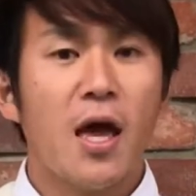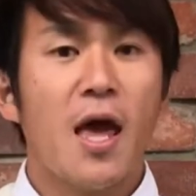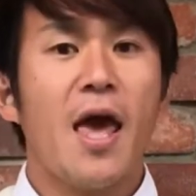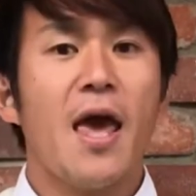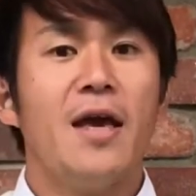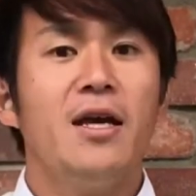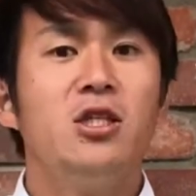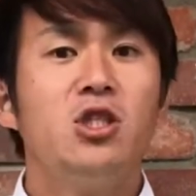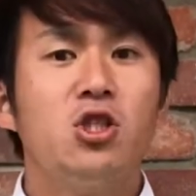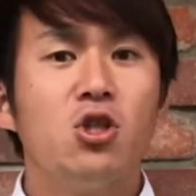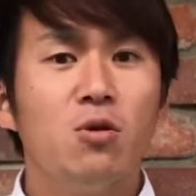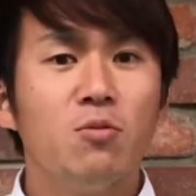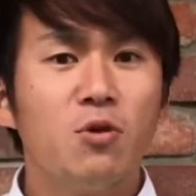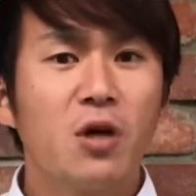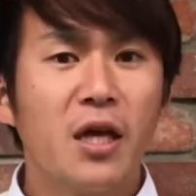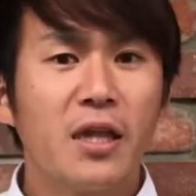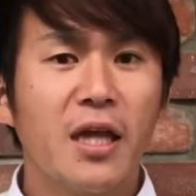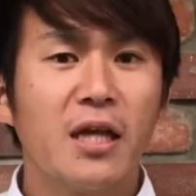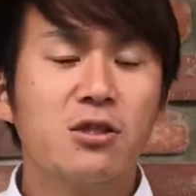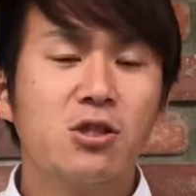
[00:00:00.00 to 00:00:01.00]
えー、意思を向
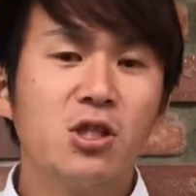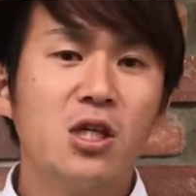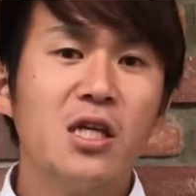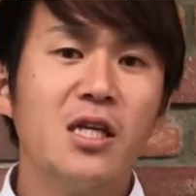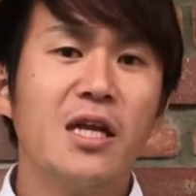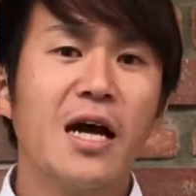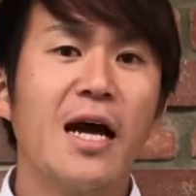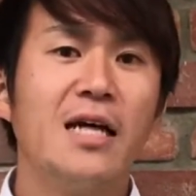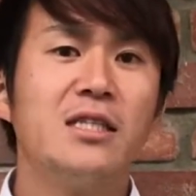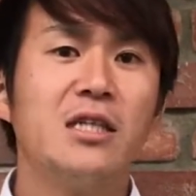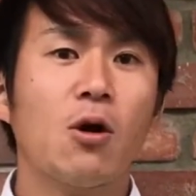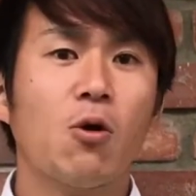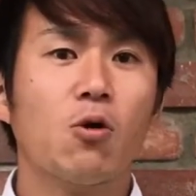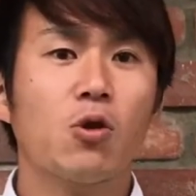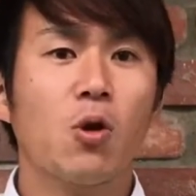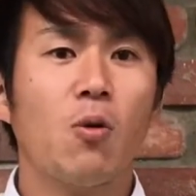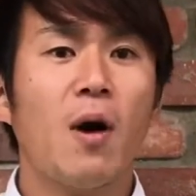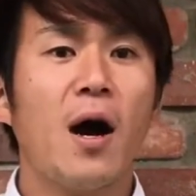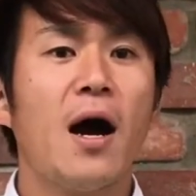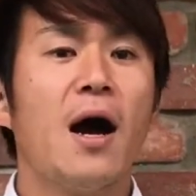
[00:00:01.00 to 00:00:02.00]
けて次に大事なこ
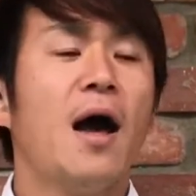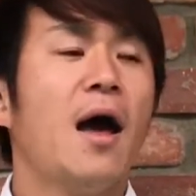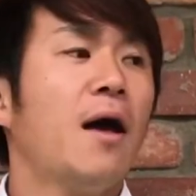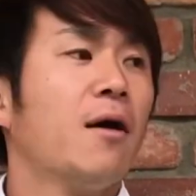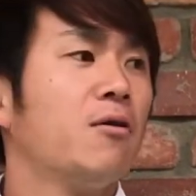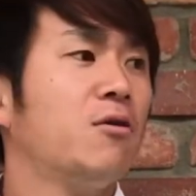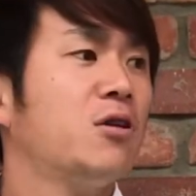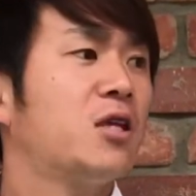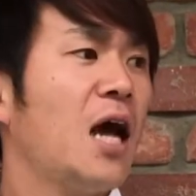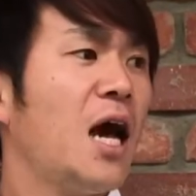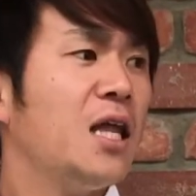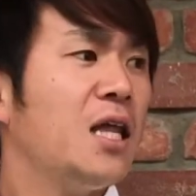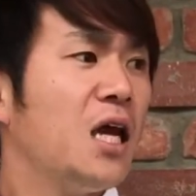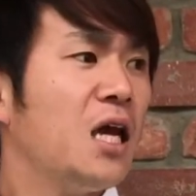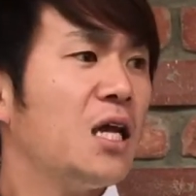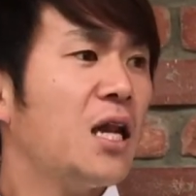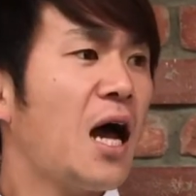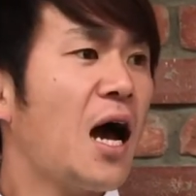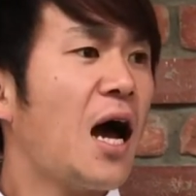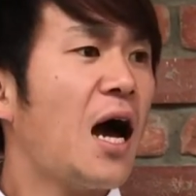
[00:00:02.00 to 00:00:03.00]
とは具体
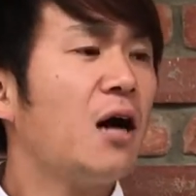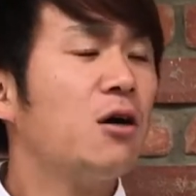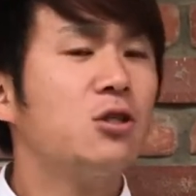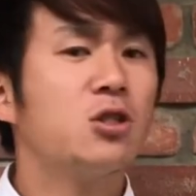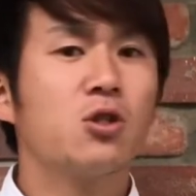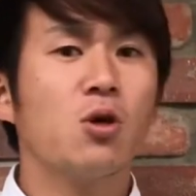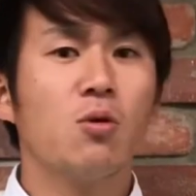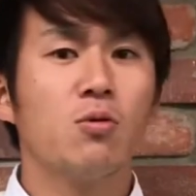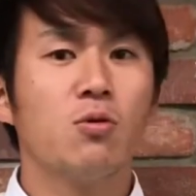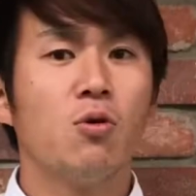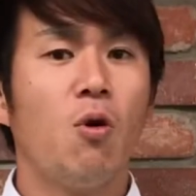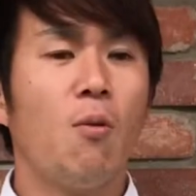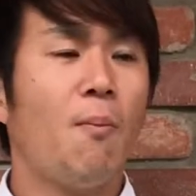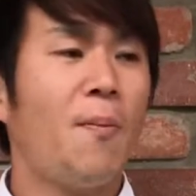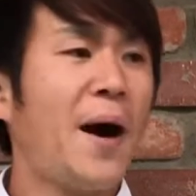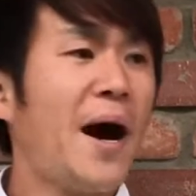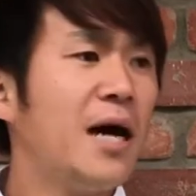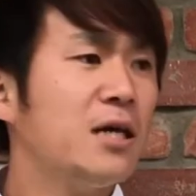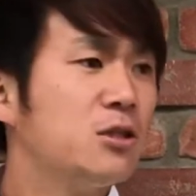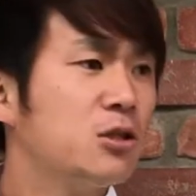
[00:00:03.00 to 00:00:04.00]
的なアクションの
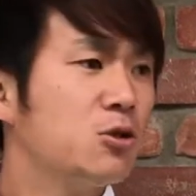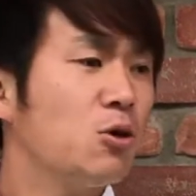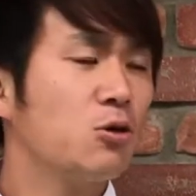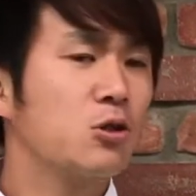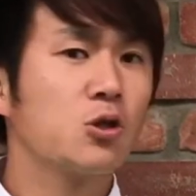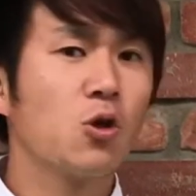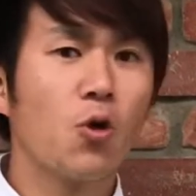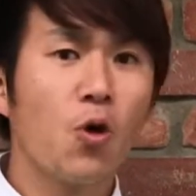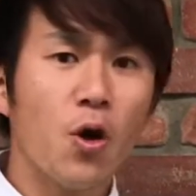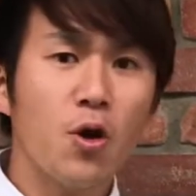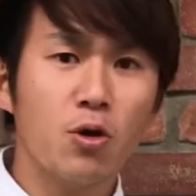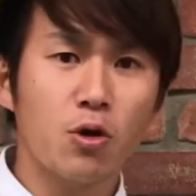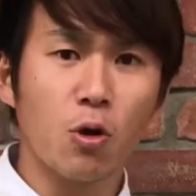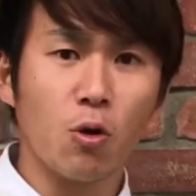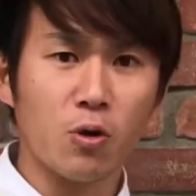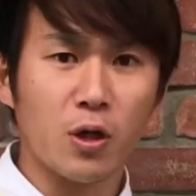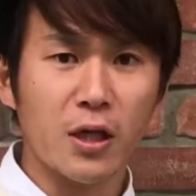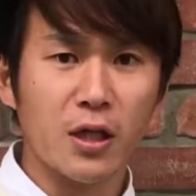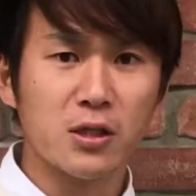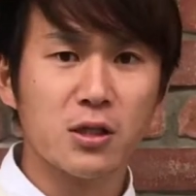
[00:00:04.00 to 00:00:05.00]
パーツを揃えるという
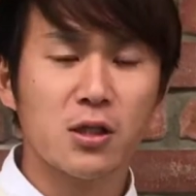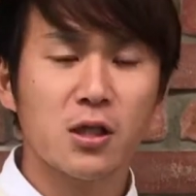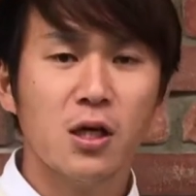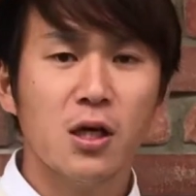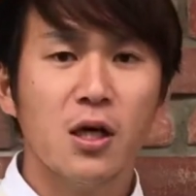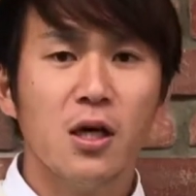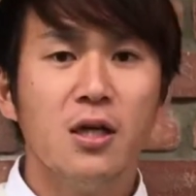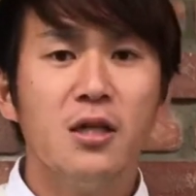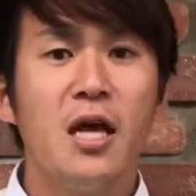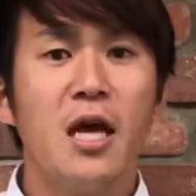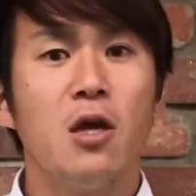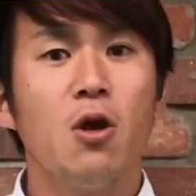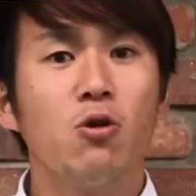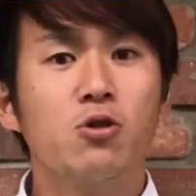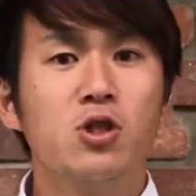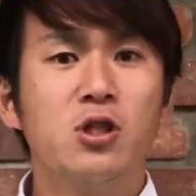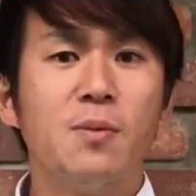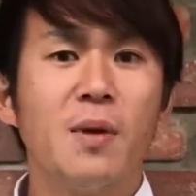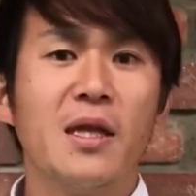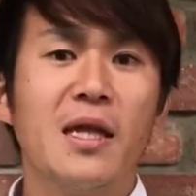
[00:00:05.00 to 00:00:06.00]
ことなんですで4
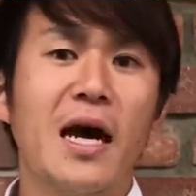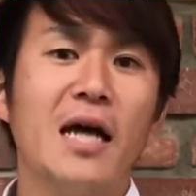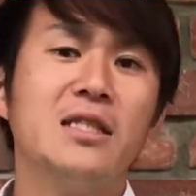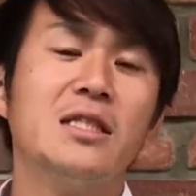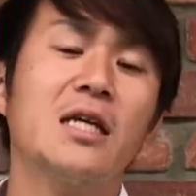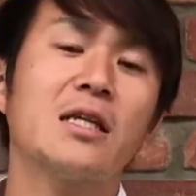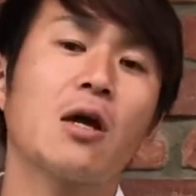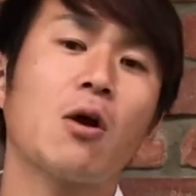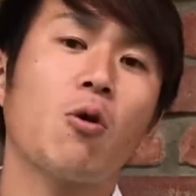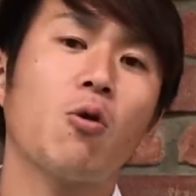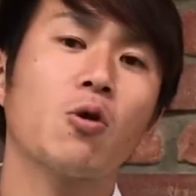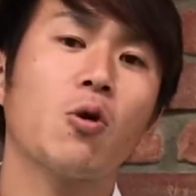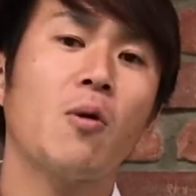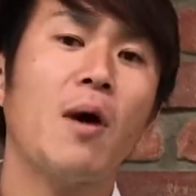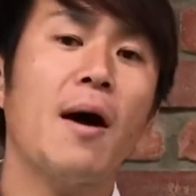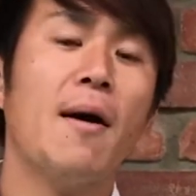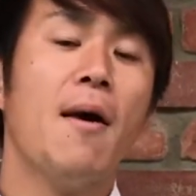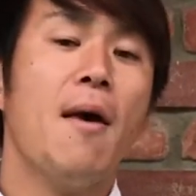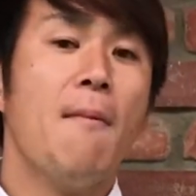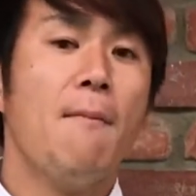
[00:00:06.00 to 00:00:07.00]
つ目大事だったこと
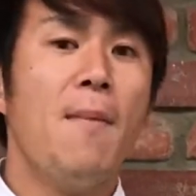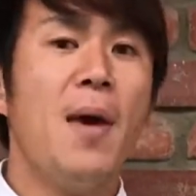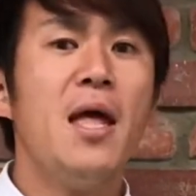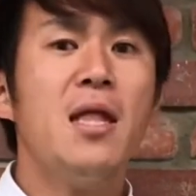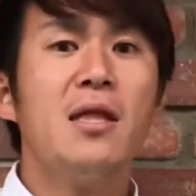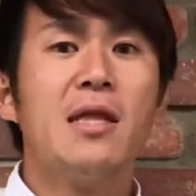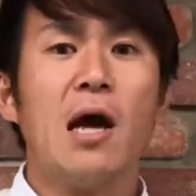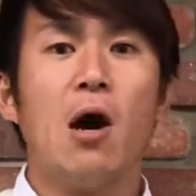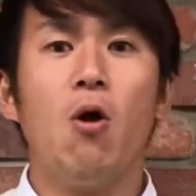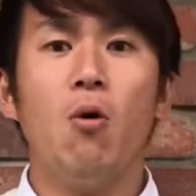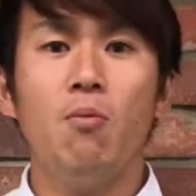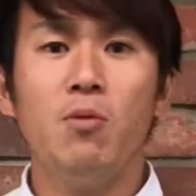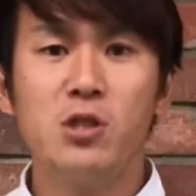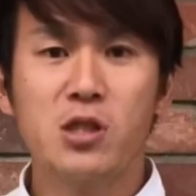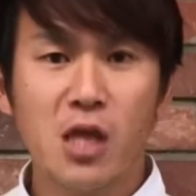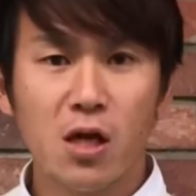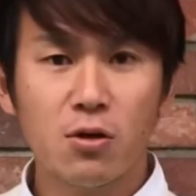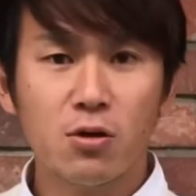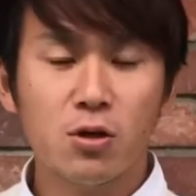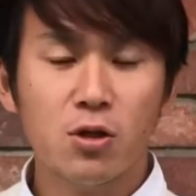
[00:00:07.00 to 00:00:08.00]
はメンターを見
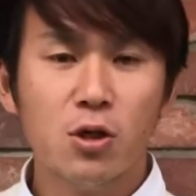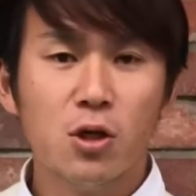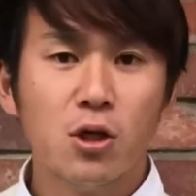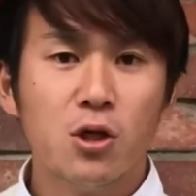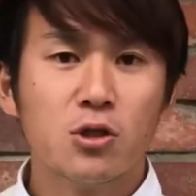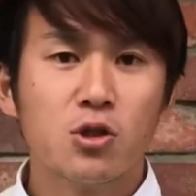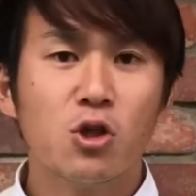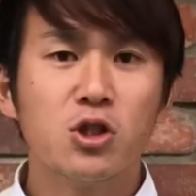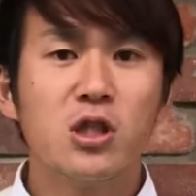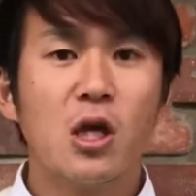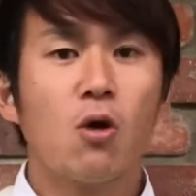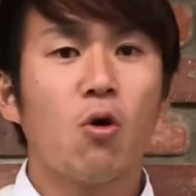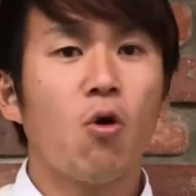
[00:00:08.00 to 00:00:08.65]
つけるそして